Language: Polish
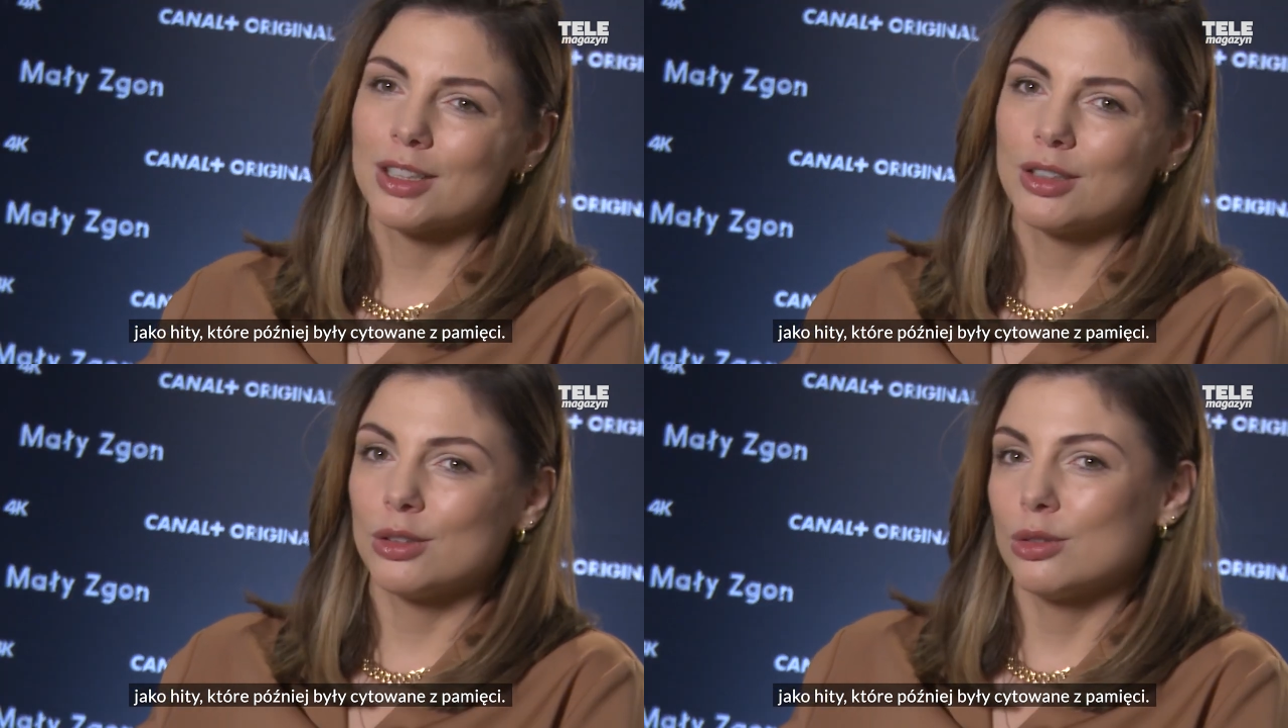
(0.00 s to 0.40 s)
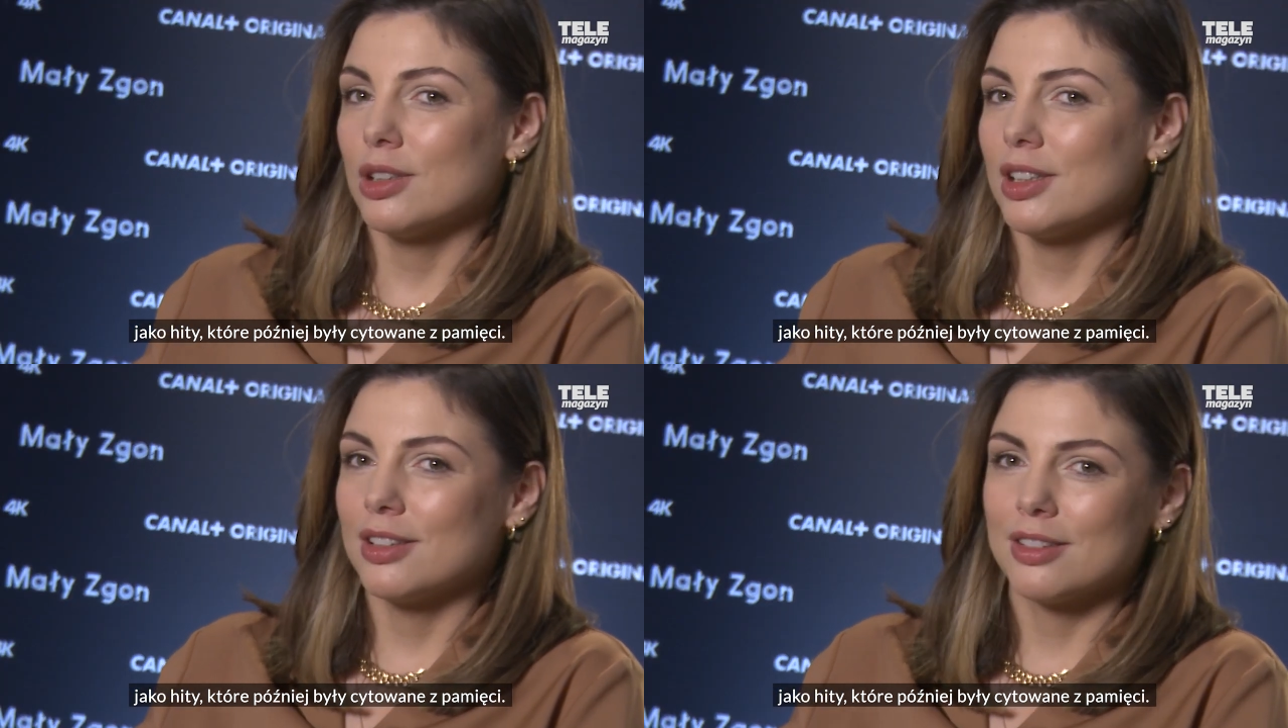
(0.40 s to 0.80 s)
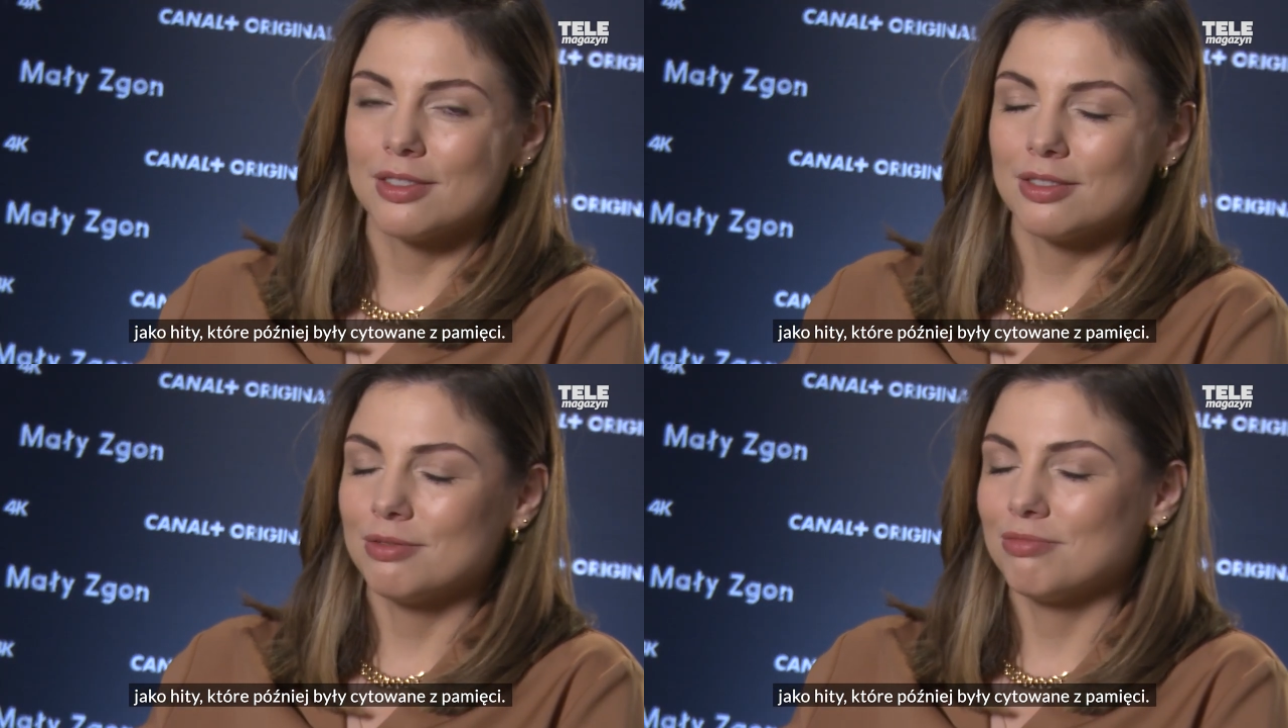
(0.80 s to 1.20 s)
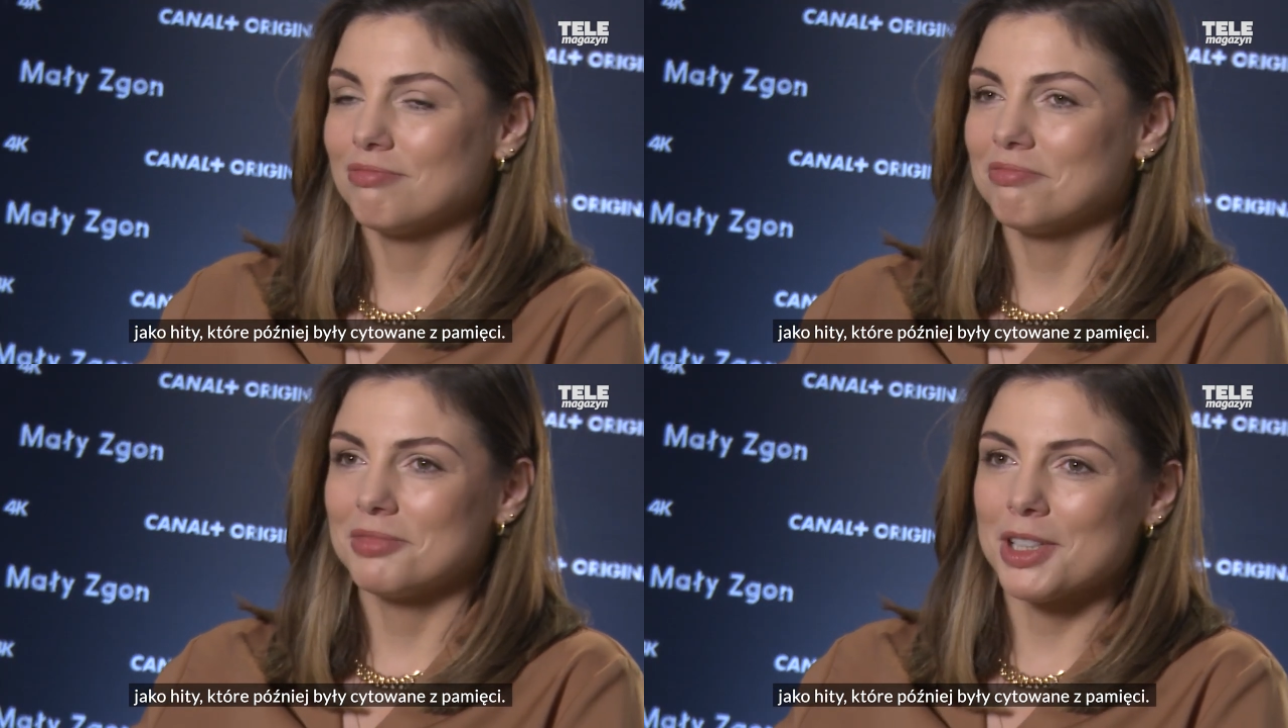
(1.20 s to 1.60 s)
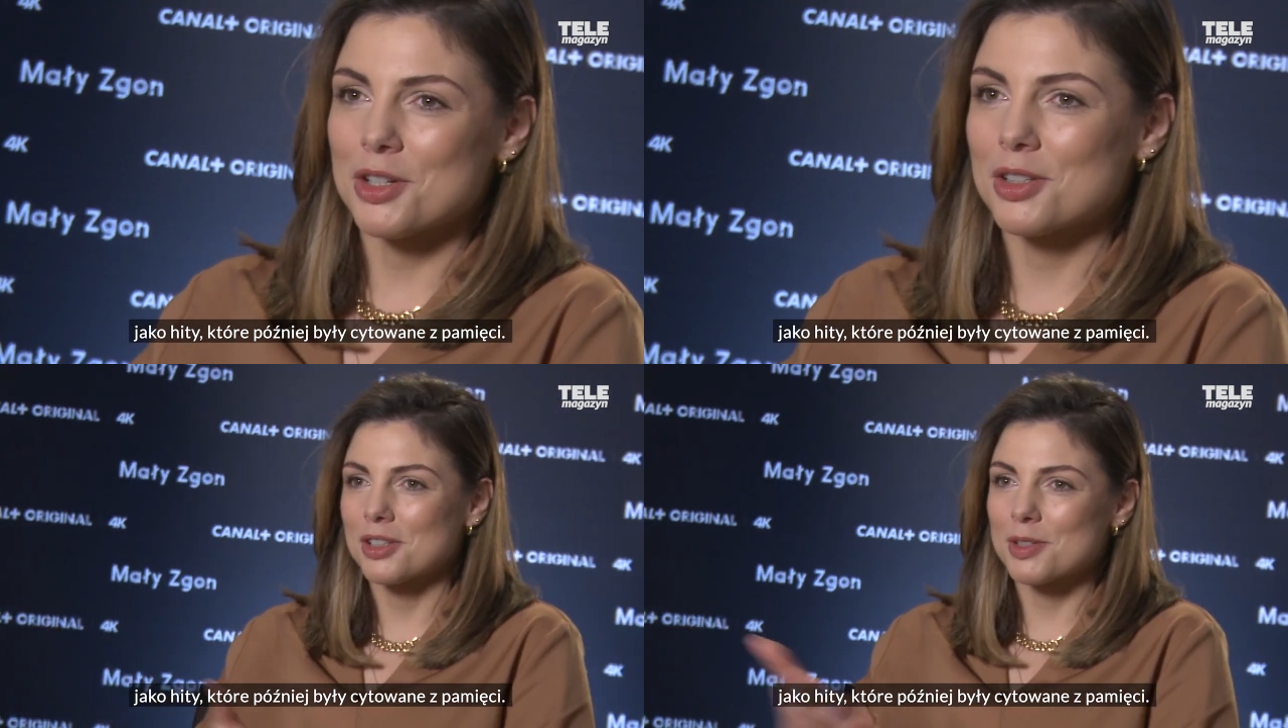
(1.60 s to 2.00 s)
które
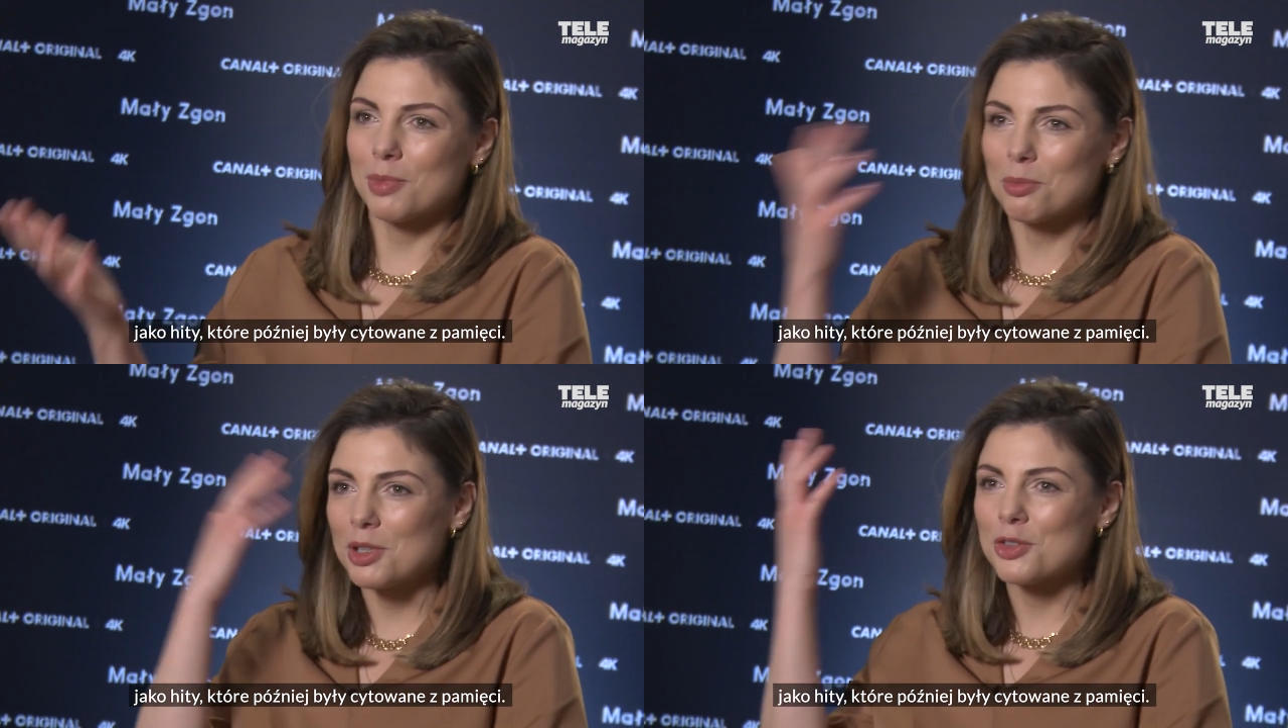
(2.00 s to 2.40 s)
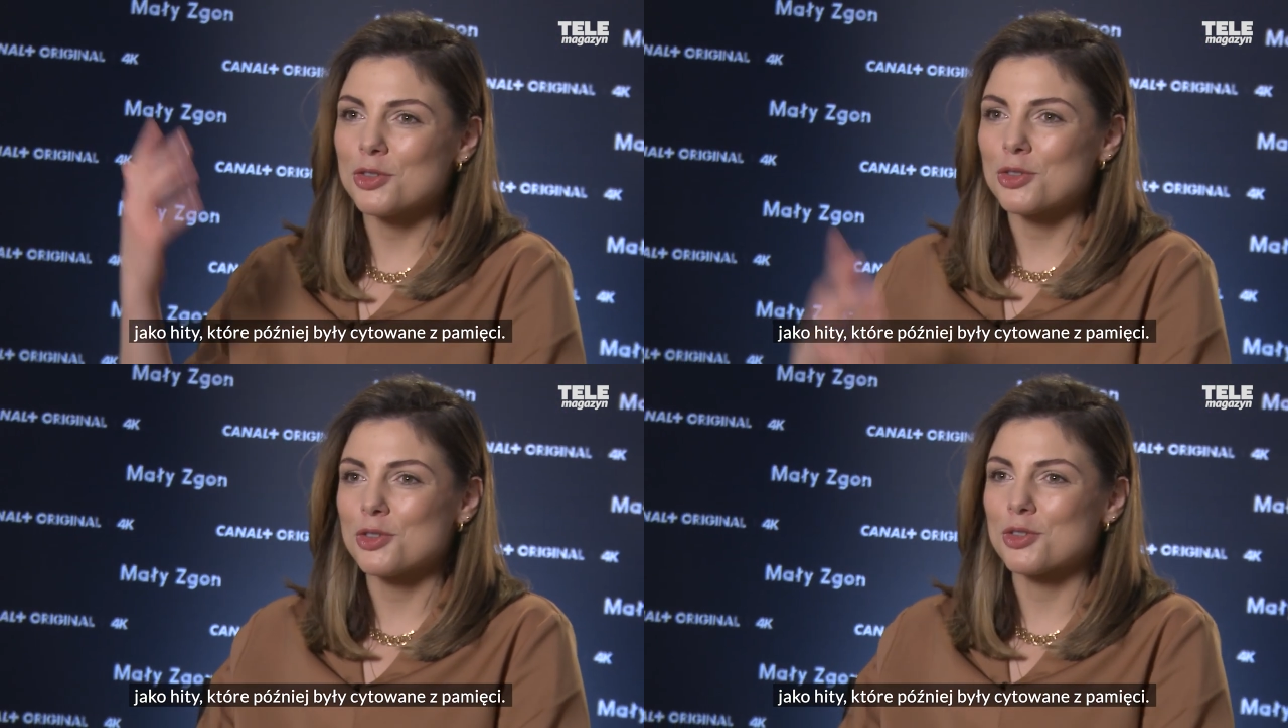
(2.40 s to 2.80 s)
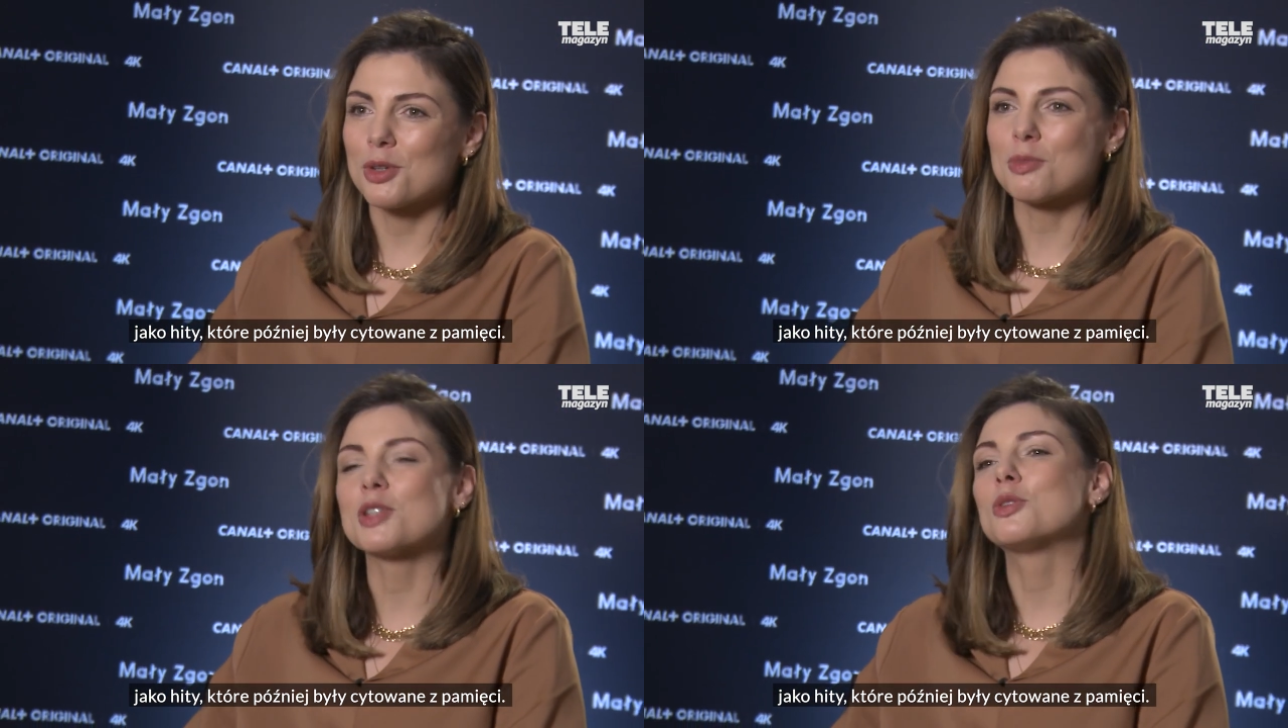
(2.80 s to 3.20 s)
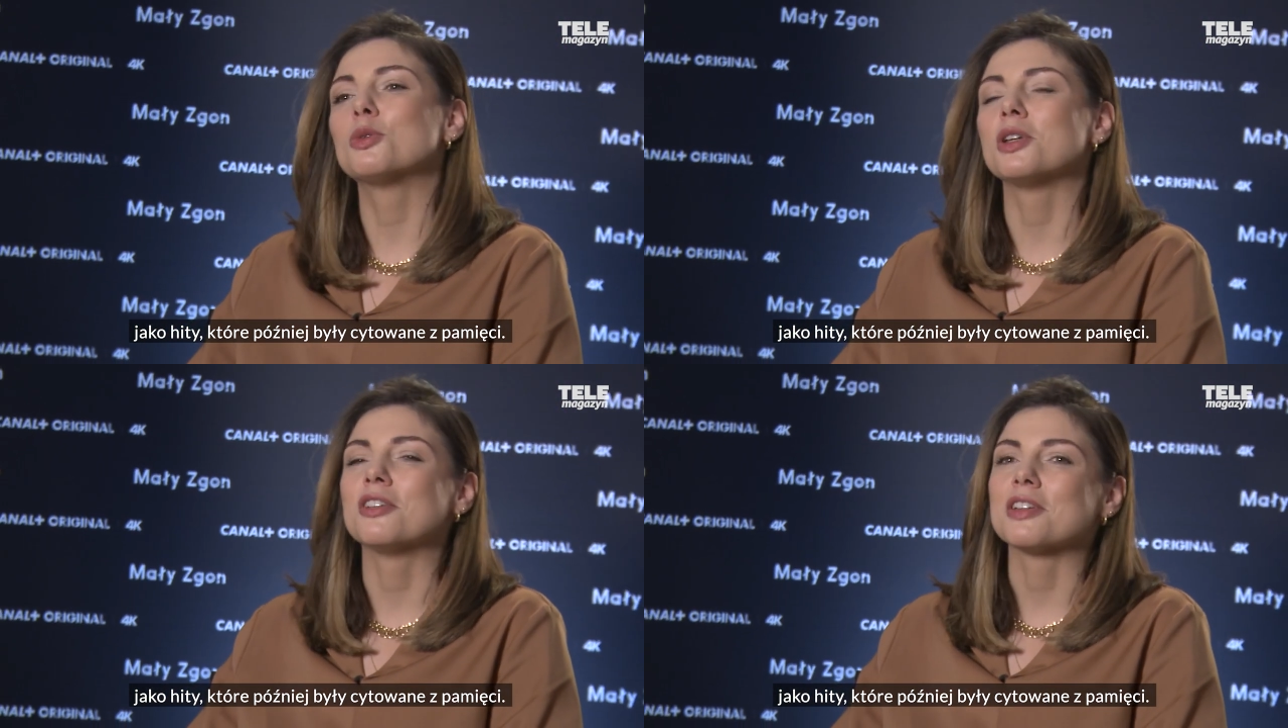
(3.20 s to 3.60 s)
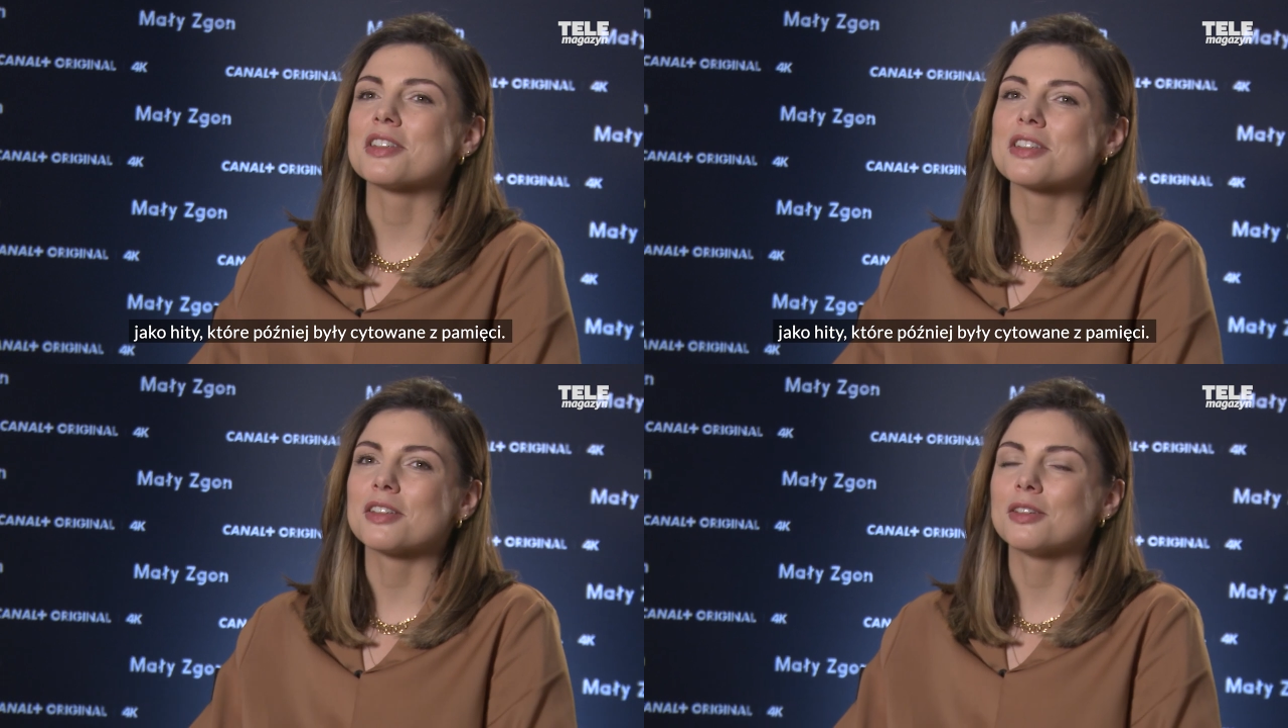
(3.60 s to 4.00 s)
każdy z pamięci gdzieś tam cytuje,
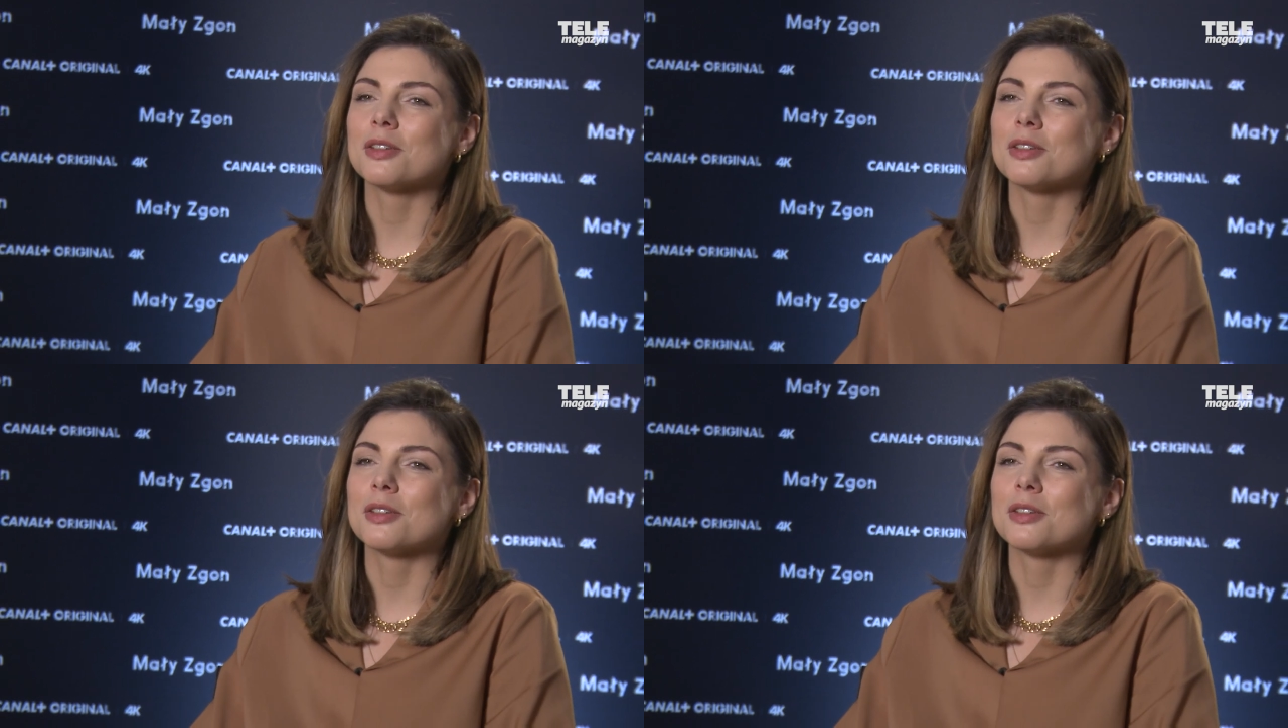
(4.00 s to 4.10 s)
więc